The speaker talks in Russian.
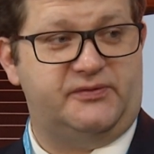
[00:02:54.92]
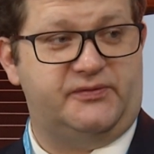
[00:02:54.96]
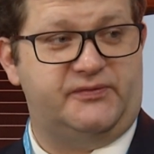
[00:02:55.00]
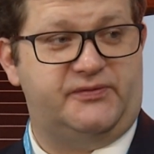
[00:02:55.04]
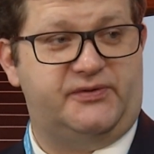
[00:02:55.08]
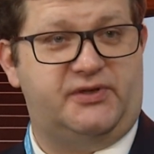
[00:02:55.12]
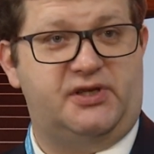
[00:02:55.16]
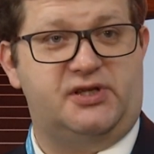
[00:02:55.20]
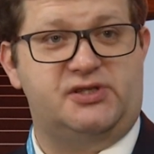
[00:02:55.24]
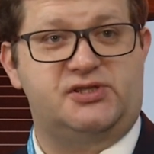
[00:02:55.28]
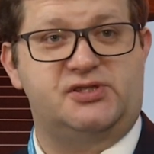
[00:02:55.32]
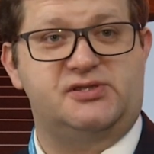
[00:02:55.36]

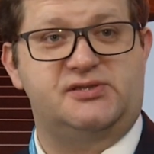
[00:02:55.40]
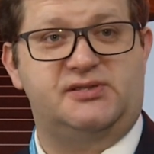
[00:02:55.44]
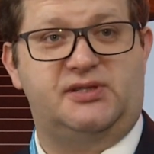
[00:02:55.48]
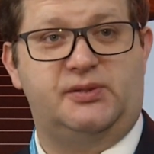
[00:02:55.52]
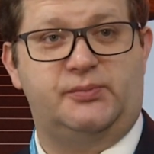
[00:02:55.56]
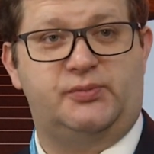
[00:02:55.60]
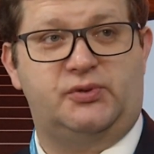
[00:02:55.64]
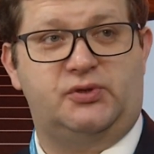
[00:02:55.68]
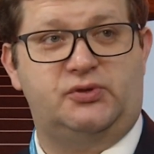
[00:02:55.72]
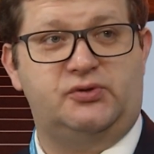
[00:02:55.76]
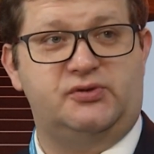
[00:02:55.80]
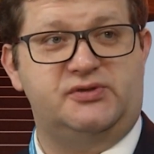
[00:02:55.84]
года и
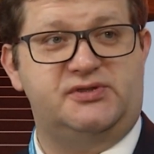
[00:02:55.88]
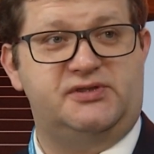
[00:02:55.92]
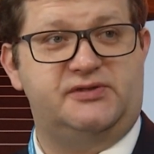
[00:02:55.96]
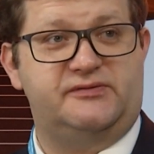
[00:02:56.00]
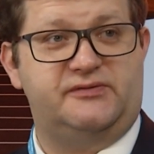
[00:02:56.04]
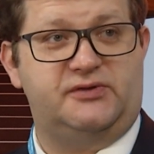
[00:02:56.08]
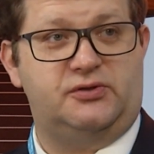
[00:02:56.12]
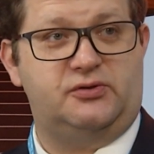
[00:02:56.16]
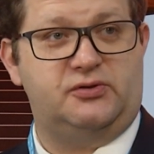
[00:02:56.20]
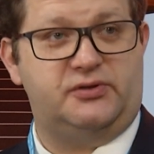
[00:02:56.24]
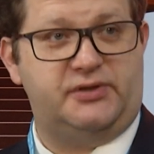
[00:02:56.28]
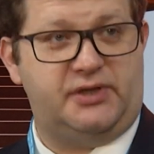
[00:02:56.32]
морским
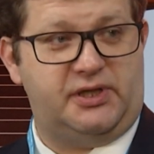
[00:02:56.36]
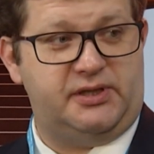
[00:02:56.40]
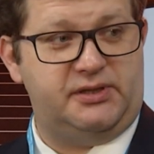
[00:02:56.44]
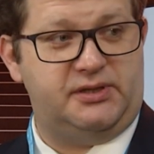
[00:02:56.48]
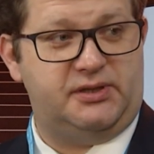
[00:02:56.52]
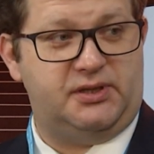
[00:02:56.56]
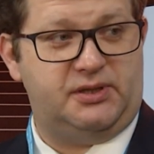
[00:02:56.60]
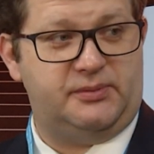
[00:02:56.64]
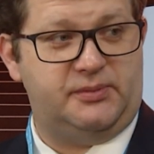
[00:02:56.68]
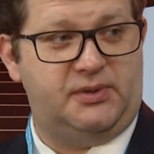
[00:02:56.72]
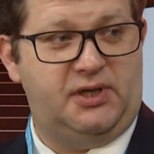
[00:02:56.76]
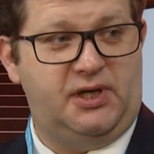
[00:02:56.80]
правом
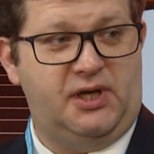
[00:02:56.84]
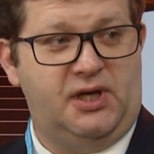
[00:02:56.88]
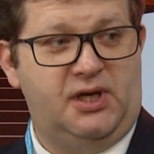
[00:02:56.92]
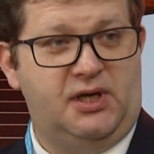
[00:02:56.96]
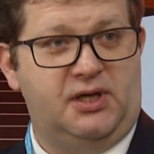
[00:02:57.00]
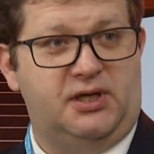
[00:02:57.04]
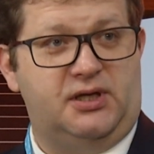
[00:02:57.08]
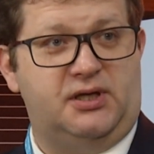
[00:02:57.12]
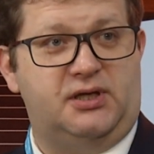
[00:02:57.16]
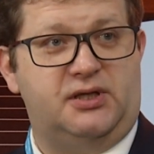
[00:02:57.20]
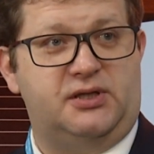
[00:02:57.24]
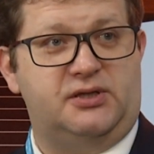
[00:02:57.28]
ООН. Ни
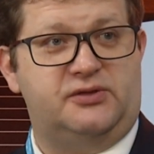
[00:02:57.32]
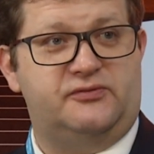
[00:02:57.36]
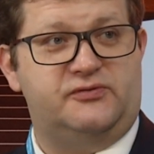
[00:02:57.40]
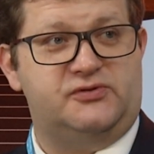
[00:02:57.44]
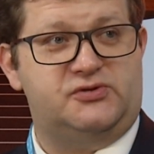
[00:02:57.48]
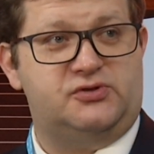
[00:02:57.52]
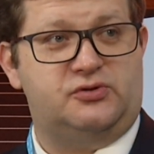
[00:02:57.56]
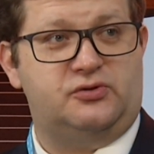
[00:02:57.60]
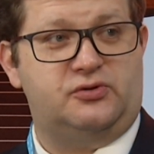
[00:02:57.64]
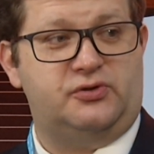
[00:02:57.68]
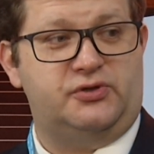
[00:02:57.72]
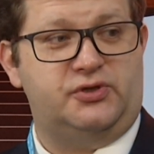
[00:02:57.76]
одна
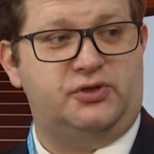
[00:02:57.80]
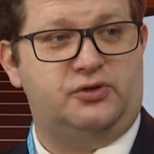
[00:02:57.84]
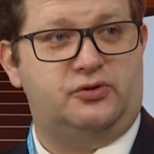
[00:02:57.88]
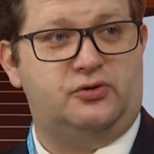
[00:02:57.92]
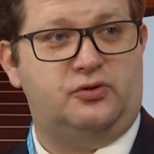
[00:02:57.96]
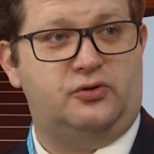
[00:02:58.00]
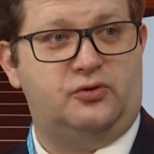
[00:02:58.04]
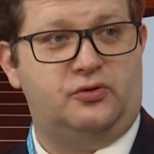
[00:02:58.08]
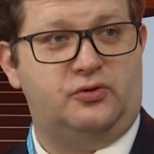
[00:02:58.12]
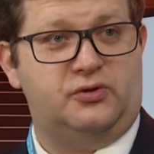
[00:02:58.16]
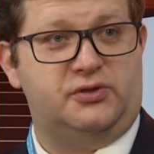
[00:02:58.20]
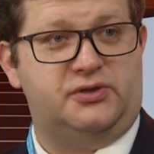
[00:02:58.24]
страна не
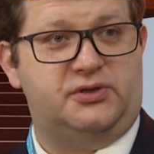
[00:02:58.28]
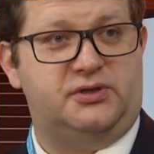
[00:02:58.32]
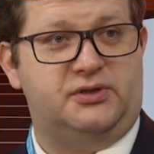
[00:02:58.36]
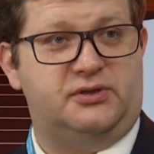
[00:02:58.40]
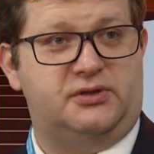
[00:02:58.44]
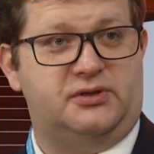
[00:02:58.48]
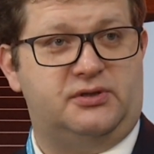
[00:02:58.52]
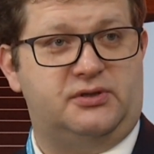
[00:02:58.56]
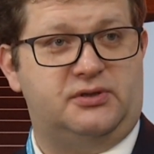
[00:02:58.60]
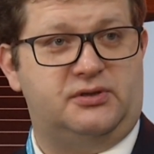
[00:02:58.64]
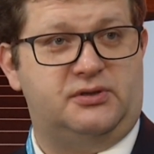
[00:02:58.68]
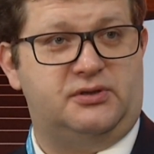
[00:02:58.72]
может
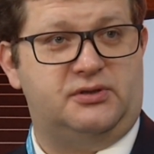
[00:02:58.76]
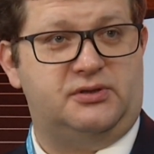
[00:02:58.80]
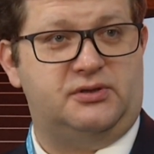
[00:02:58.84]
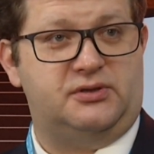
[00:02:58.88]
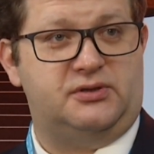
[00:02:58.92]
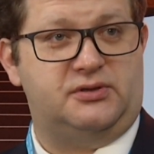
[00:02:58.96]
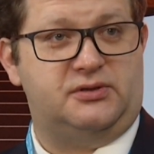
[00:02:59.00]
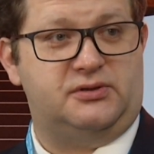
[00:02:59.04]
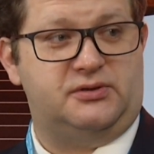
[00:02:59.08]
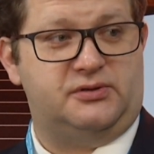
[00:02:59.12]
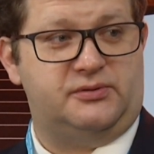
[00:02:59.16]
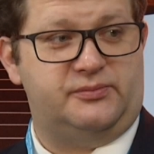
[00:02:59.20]
приватизировать
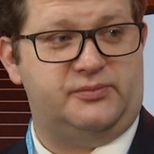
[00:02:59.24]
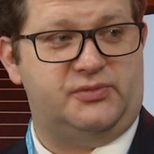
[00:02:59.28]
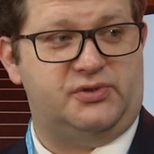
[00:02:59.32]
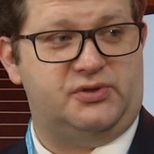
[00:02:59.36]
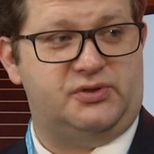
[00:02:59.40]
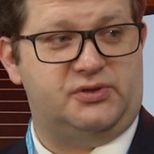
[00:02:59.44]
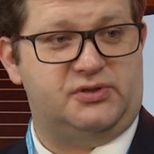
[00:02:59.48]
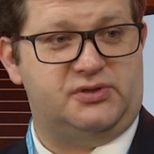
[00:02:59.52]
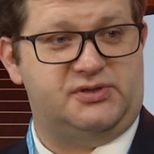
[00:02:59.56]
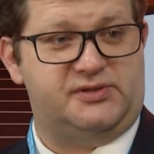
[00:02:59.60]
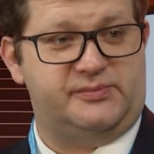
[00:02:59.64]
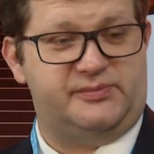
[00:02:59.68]
морские
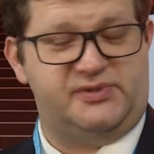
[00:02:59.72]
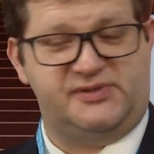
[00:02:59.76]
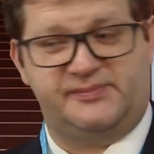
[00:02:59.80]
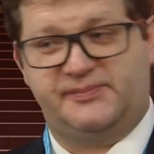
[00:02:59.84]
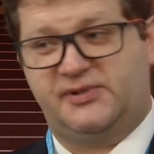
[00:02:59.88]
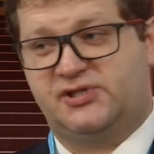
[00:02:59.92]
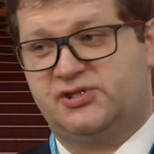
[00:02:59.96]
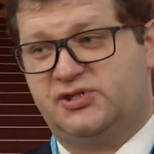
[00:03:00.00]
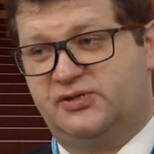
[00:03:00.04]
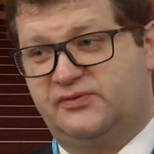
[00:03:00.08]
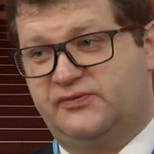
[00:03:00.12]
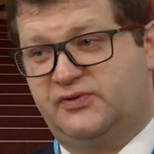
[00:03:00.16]
Донские
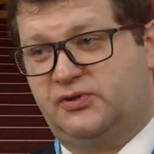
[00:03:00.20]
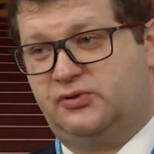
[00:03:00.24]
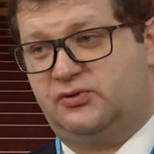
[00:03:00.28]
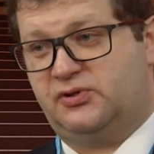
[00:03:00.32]
протоки.